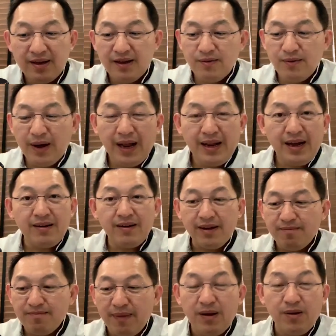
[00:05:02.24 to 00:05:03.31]
เวลานักเรีย
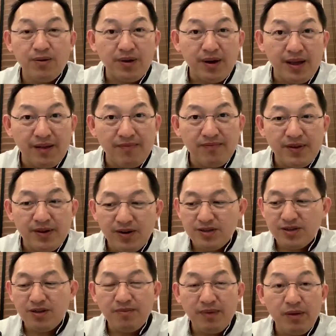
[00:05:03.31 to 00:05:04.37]
นไปโรงเรียนก็
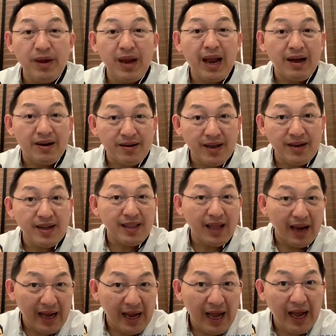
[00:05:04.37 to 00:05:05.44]
จะต้องมีเวลาเรียนในแต่
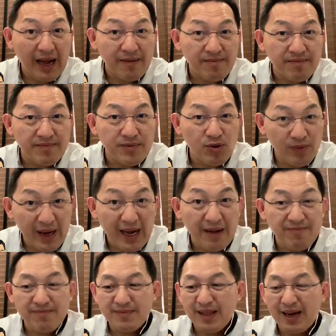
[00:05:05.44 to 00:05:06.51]
ละคาบถูกไหมครับ
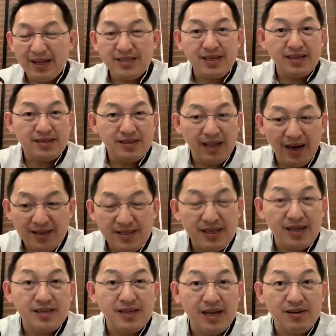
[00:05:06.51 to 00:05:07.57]
แต่ละเซ
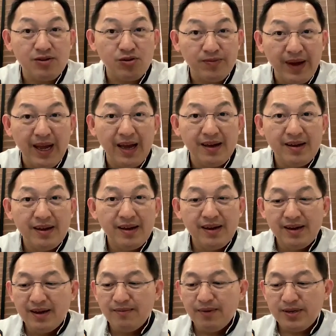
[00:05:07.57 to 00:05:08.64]
กชันถูกไหมฮะ
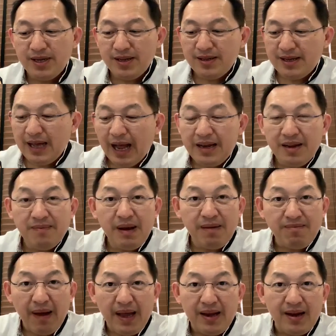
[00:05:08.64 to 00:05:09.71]
เพราะฉะนั้นการที่ไม่ได้
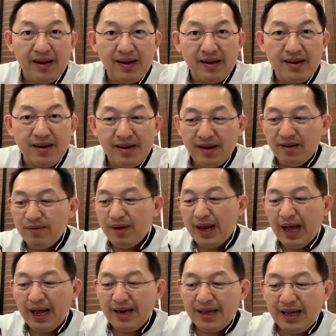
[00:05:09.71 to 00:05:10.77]
ไปเลยเว
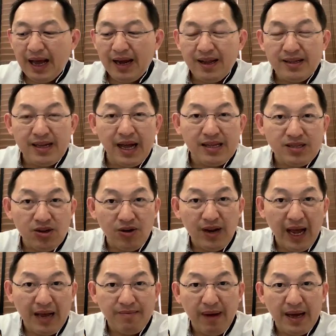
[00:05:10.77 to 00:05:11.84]
ลาในการเรียนการสอน
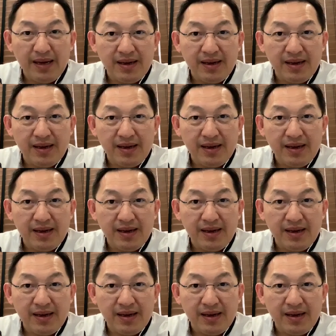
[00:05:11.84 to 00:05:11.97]
หายไป